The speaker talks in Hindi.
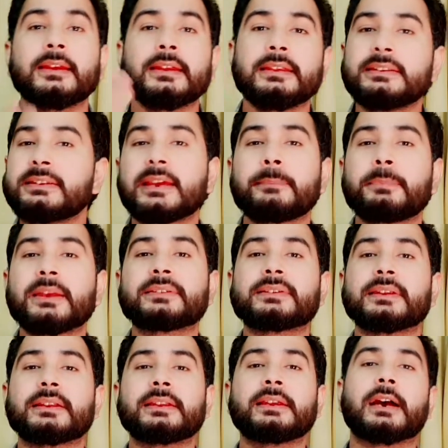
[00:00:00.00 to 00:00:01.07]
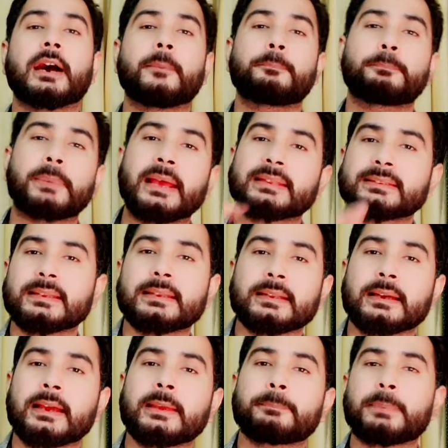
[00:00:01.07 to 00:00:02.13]
ये बेसिकली आप पैसे
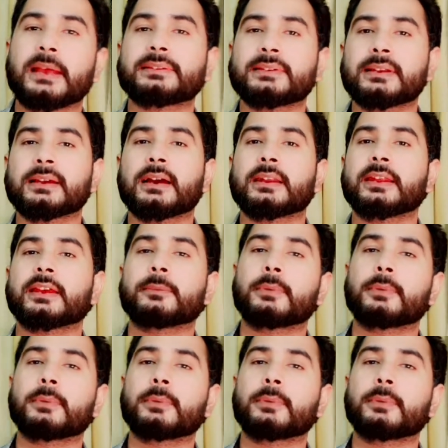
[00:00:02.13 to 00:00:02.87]
लगाएं पैसे लगाने के